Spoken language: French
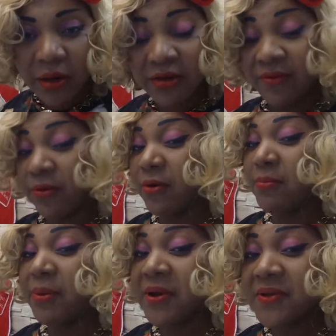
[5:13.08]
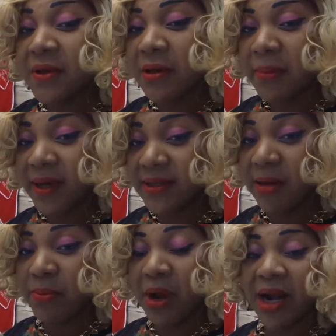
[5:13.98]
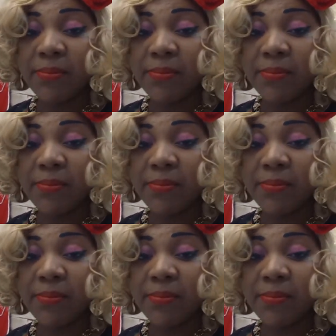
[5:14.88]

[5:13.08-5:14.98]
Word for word: oh, il faut qu'on pense, par exemple, à la